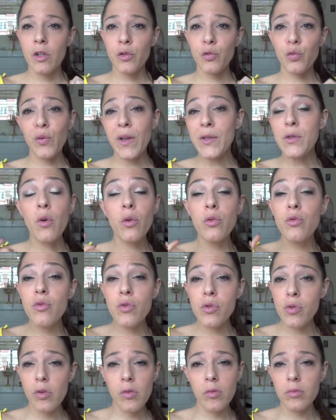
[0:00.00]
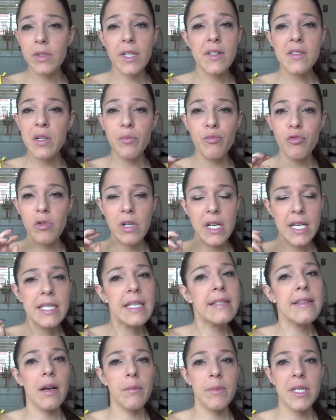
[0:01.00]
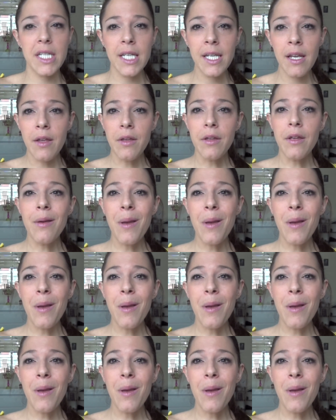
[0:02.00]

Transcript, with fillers: De toute façon, en une seconde, hein, c'est bouclé, c'est terminé.